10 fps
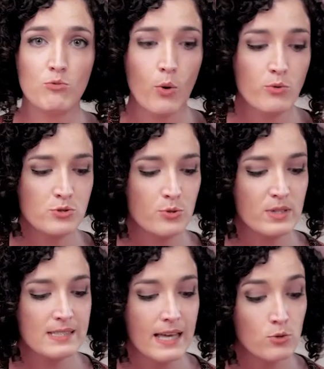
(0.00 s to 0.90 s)
o monstro
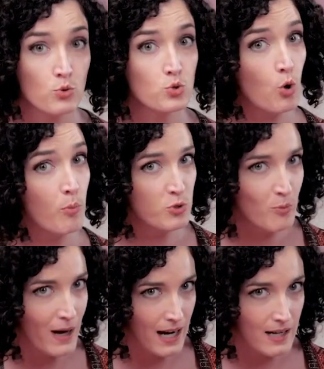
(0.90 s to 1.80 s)
que sair no topo do
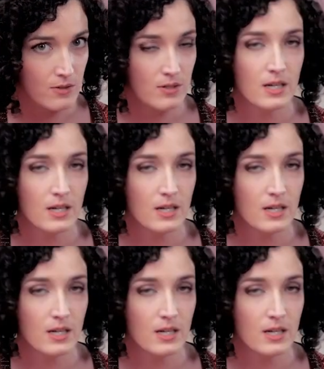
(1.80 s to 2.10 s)
baralho.